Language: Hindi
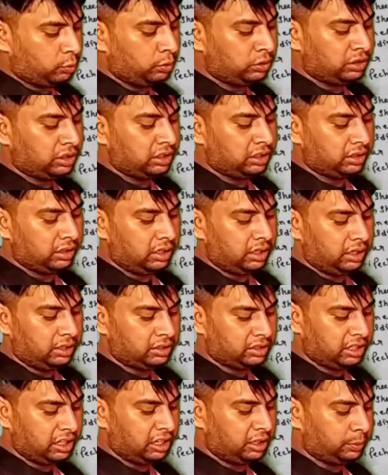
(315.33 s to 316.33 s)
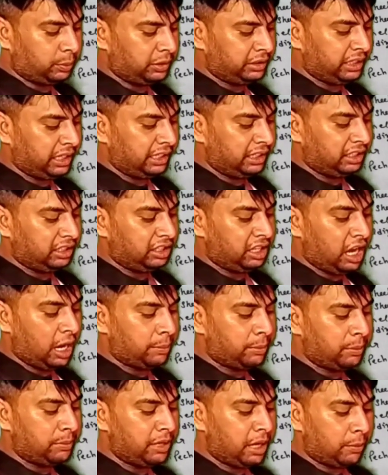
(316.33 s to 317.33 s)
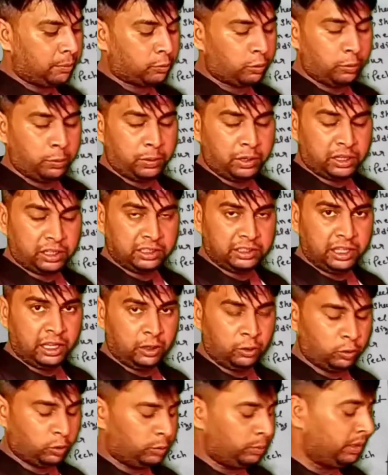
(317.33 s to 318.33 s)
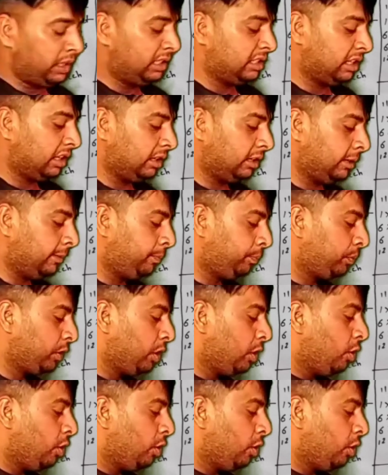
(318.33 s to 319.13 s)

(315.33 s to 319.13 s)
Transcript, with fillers: कुछ स्क्वेयर फीट यानी कि यहाँ पे भी आपको फ़र्क देखने को मिल जाएगा